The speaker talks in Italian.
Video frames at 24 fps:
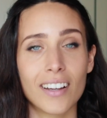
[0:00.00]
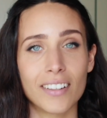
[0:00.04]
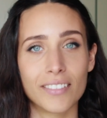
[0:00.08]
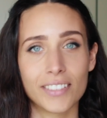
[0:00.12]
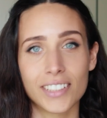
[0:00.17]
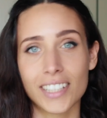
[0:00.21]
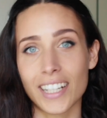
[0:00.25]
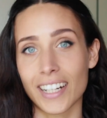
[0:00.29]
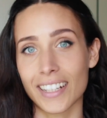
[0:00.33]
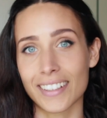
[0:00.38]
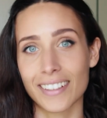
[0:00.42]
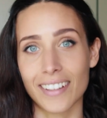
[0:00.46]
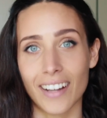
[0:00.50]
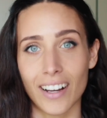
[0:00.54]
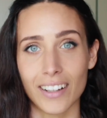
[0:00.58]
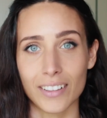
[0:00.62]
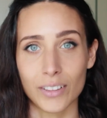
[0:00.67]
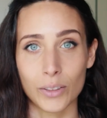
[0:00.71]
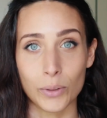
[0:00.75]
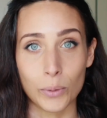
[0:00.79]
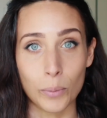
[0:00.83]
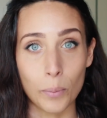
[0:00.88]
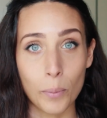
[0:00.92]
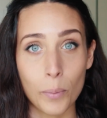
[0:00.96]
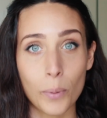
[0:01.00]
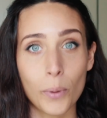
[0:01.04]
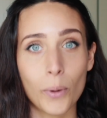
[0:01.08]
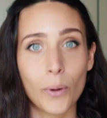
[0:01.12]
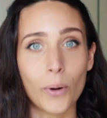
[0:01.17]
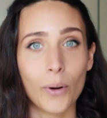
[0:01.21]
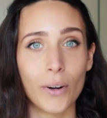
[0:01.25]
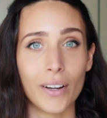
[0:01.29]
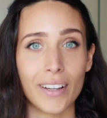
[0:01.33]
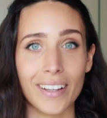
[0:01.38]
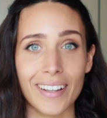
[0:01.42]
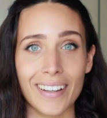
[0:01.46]
vedrete anche un
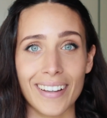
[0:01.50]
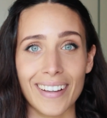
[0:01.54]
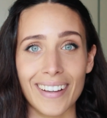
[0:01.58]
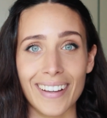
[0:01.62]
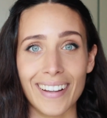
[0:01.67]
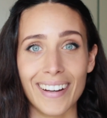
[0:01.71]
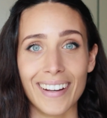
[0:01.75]
po' eh,